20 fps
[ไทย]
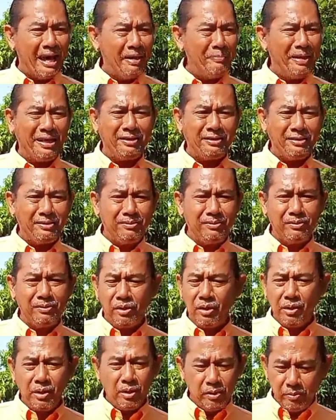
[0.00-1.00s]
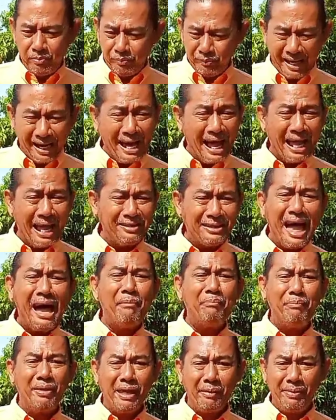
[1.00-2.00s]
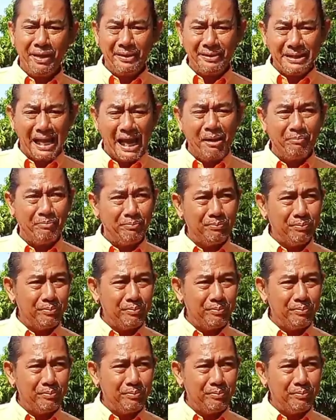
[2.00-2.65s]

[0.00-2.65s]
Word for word: บิ๊ก ทนายตั้มไม่ใช่บิ๊กตั้ม